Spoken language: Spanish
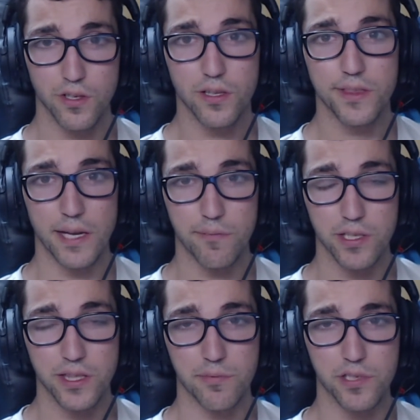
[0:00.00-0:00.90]

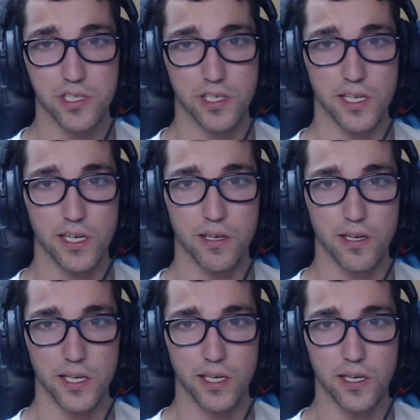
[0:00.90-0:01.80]
también te puedes eh,
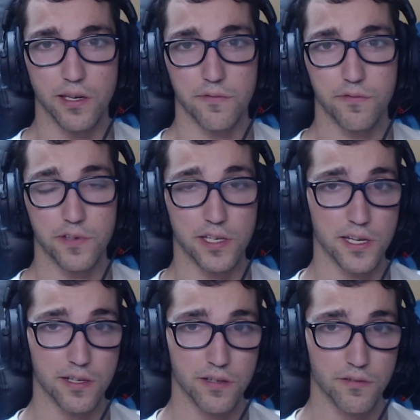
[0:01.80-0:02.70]
eh,
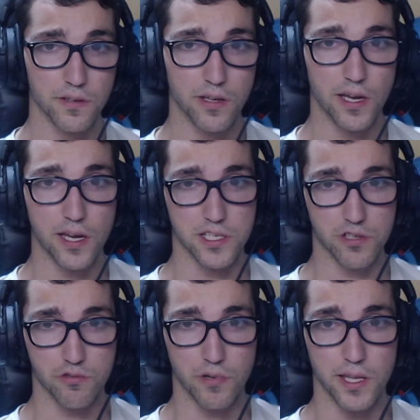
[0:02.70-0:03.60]
frenar a esas
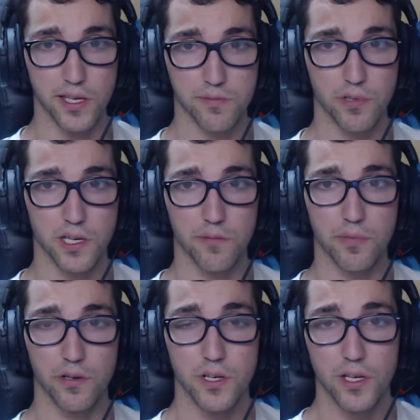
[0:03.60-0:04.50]
jugadas. Por
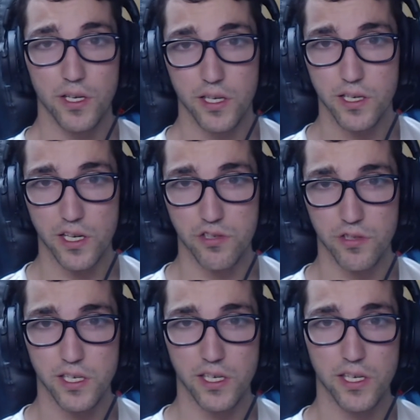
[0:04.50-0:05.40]
ejemplo, en caso
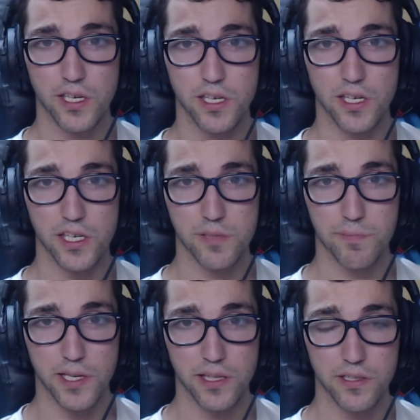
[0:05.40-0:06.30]
de
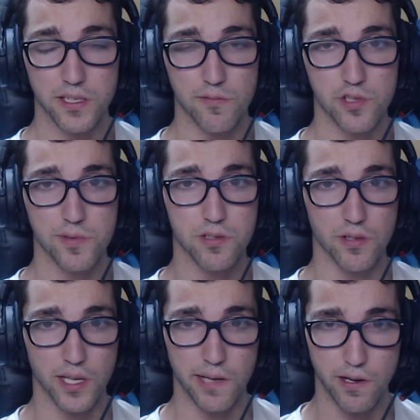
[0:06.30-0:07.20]
Sprite, ya hemos visto
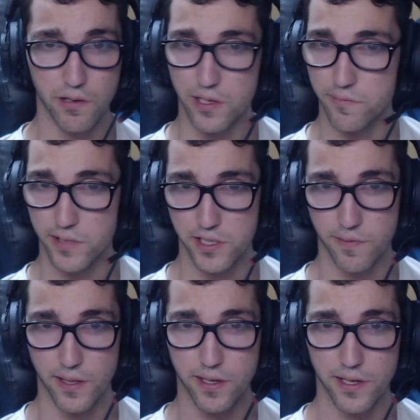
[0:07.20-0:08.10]
que la en mi
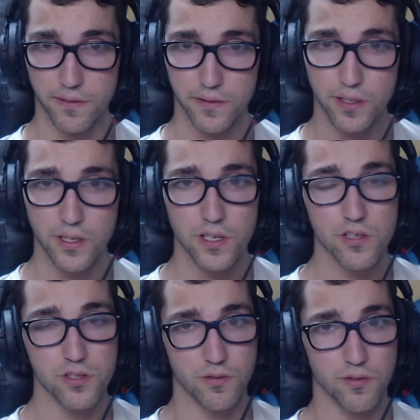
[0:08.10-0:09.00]
esfera de Ra
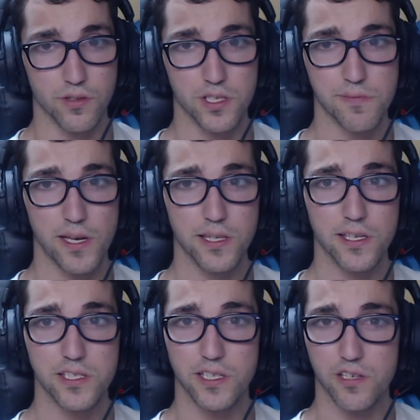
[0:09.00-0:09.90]
son opciones
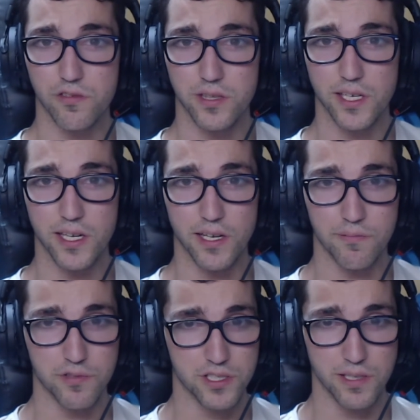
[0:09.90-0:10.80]
válidas, en caso de Teara,
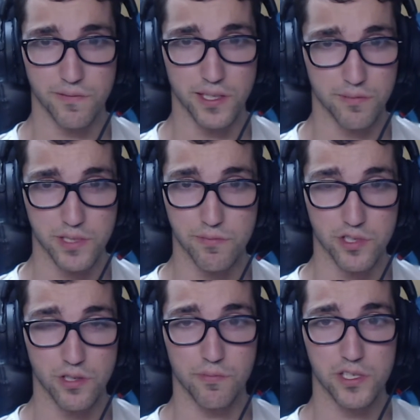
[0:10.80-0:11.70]
Shifter mismo si
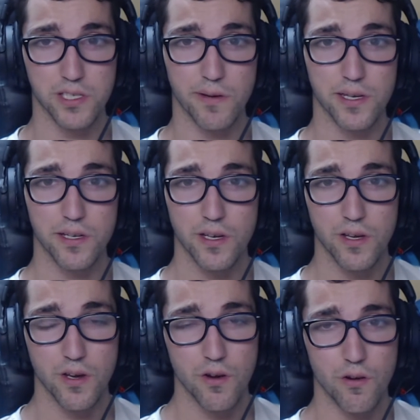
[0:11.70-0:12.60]
lo puedes llevar,
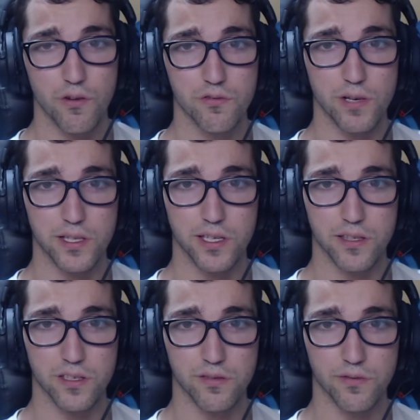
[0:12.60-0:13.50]
o cualquier
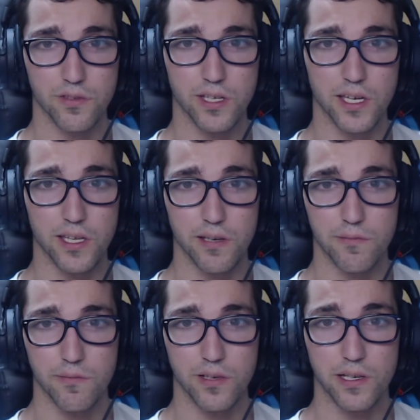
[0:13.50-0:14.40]
disrupción que
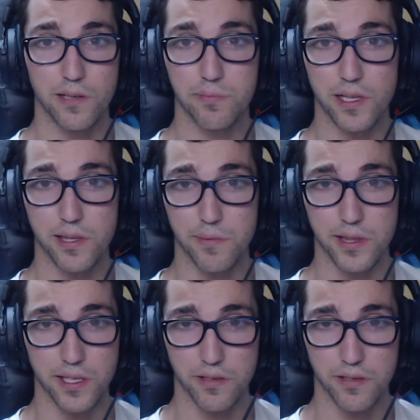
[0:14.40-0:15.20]
limpie el cementerio,